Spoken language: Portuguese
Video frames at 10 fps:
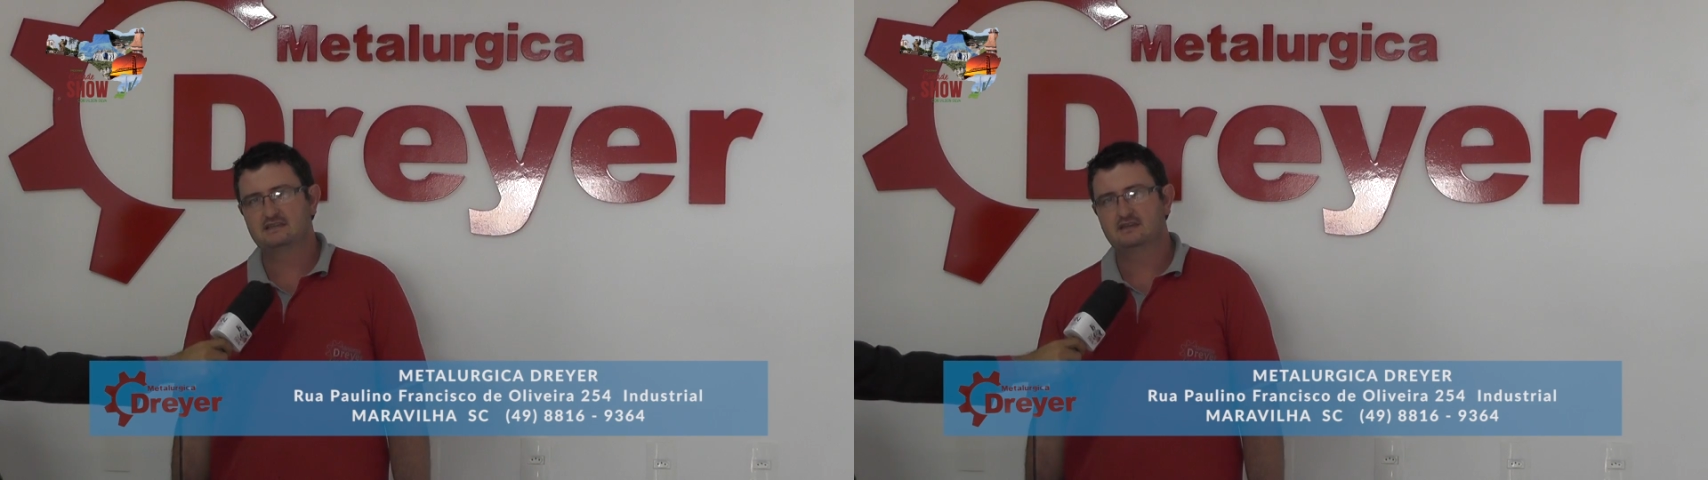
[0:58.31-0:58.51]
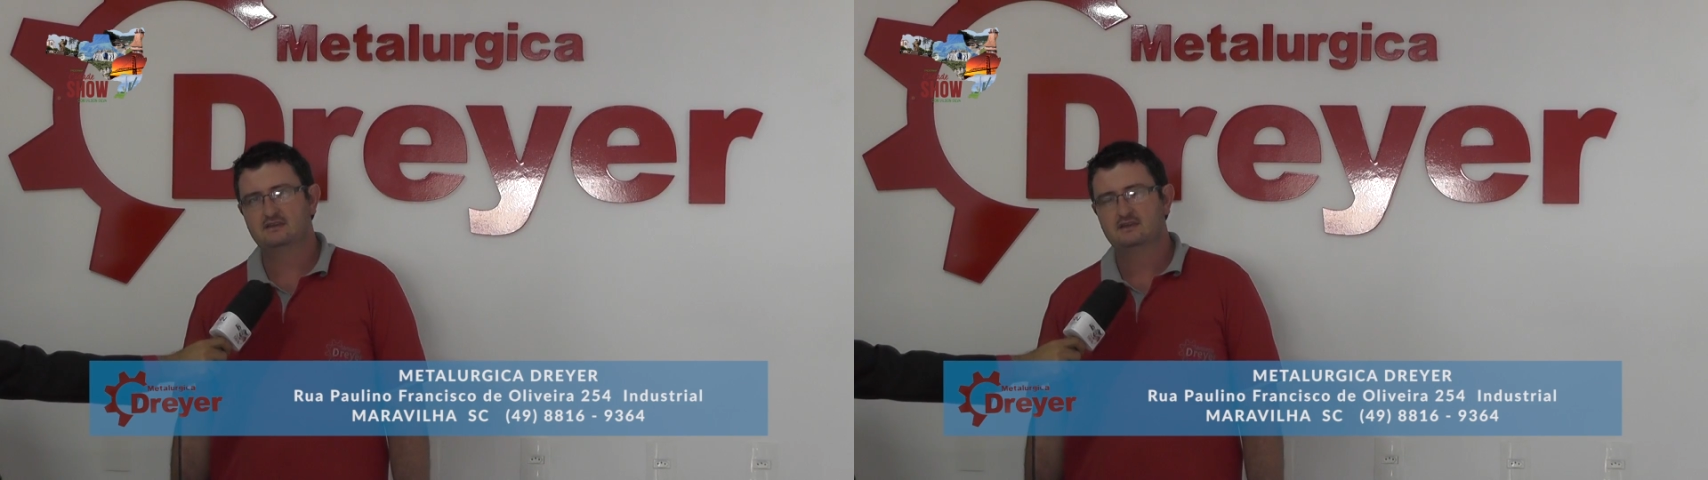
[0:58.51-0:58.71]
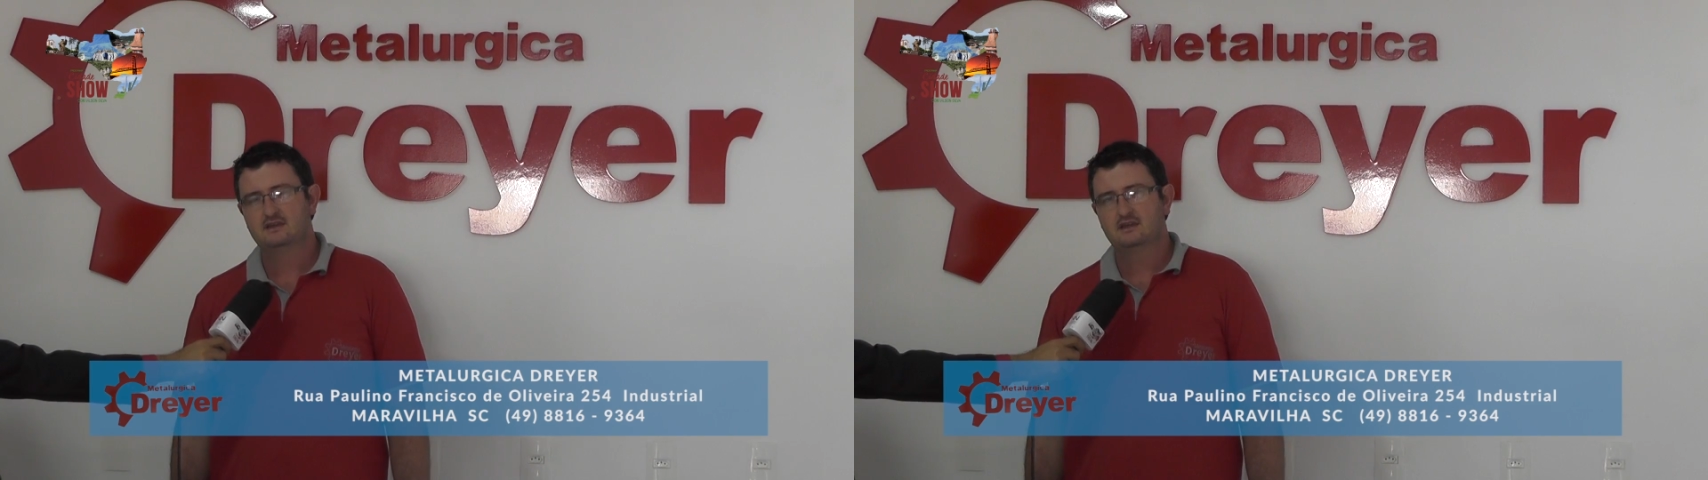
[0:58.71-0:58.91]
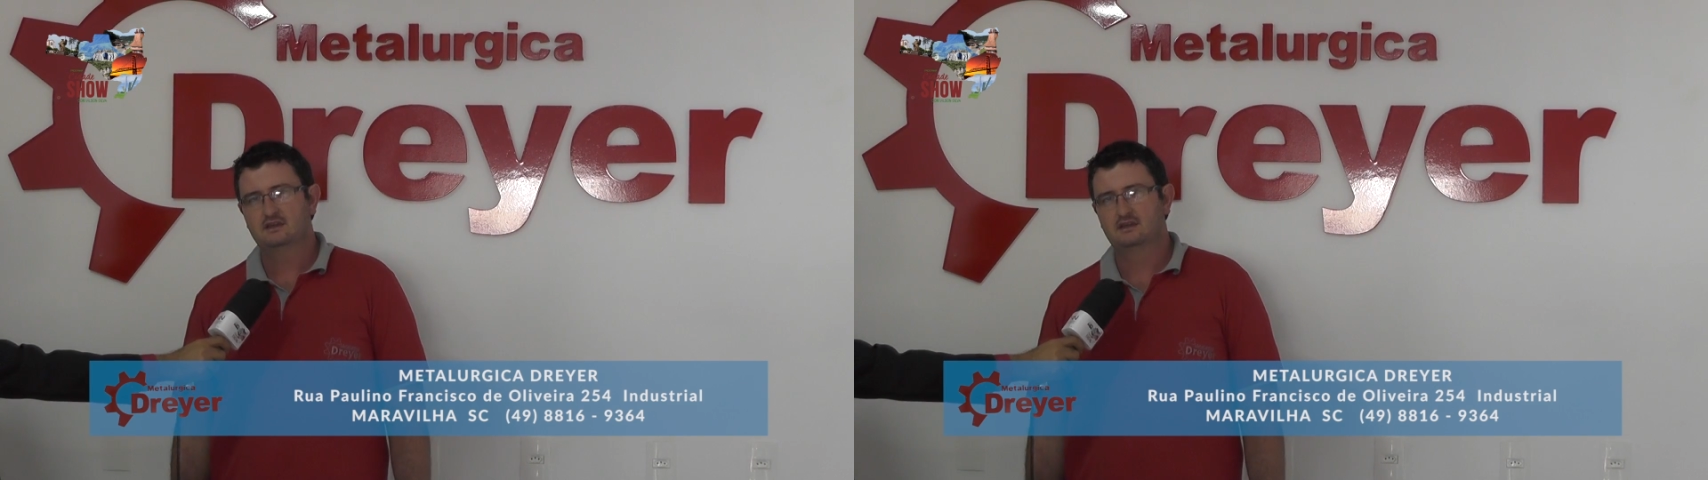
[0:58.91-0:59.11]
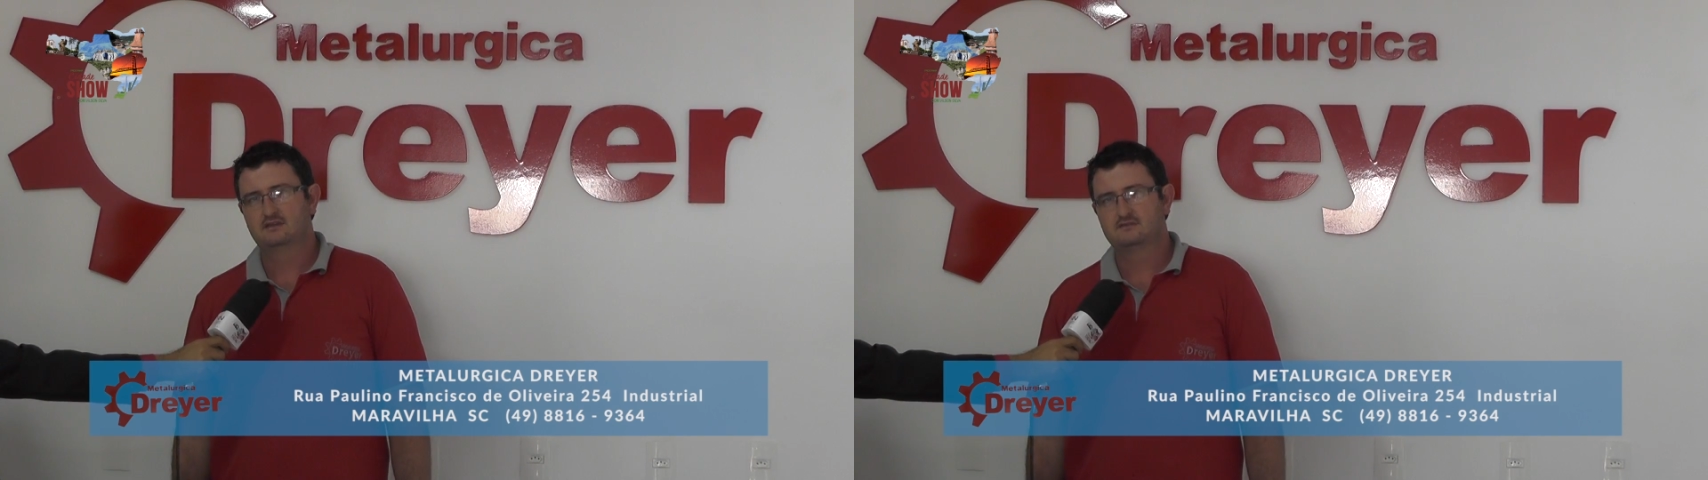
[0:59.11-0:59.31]
né?
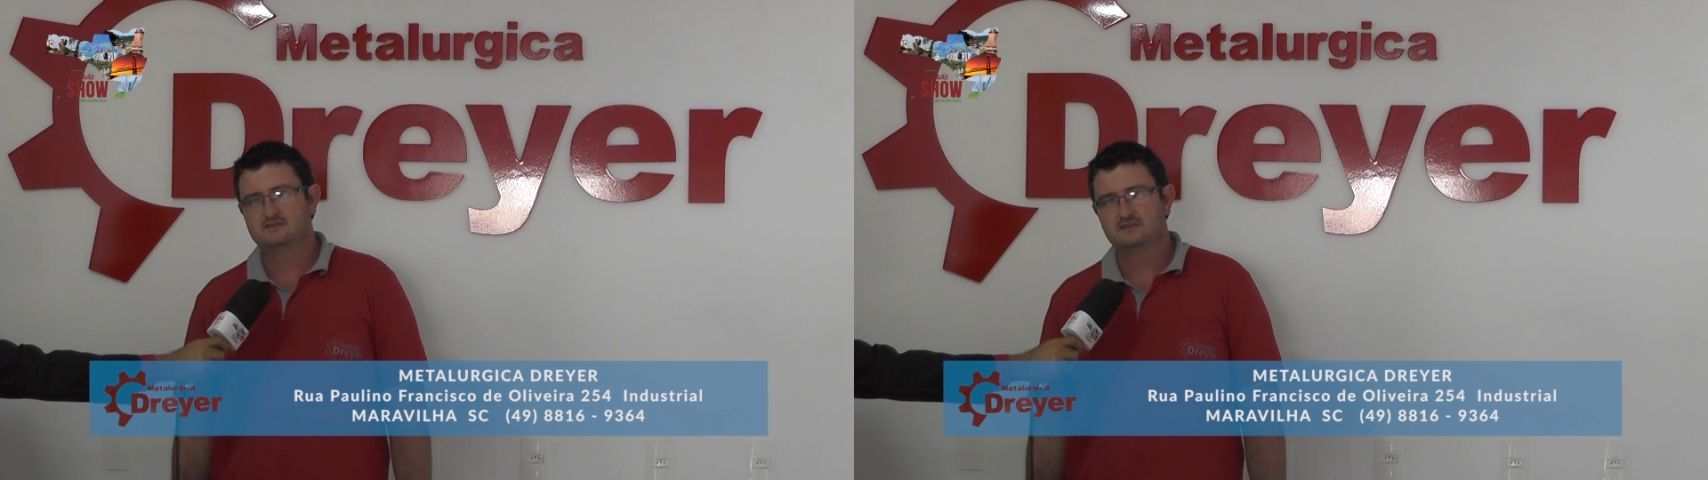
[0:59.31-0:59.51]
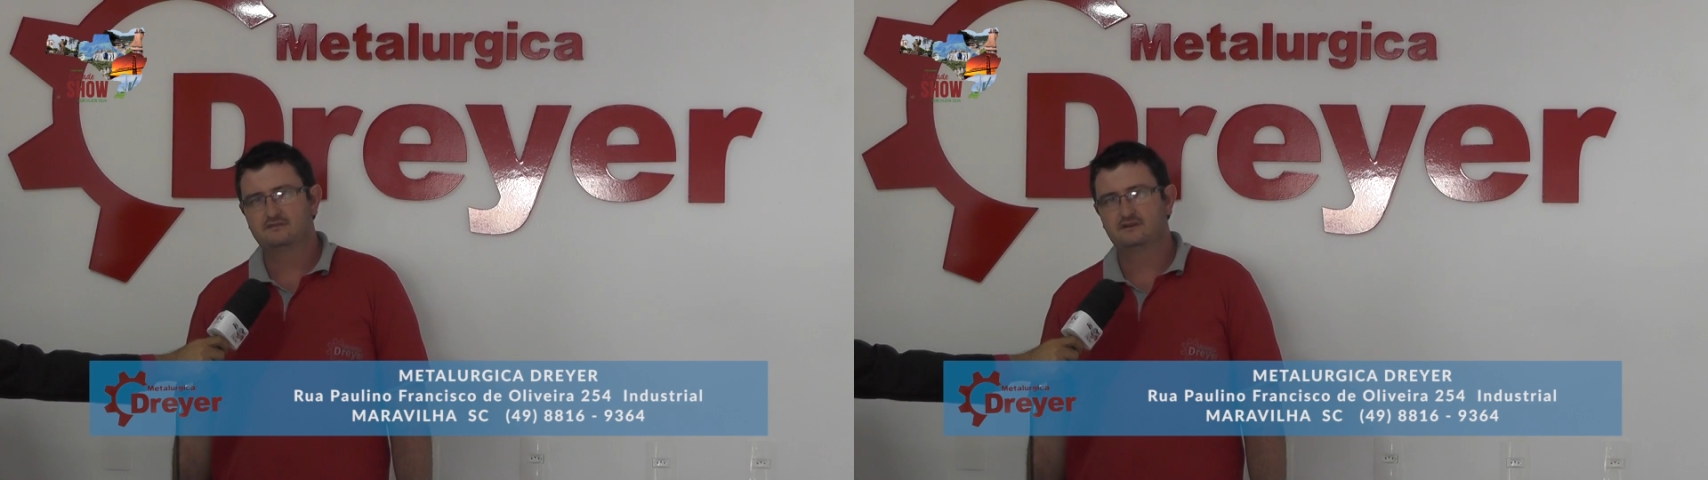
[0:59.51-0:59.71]
que nem você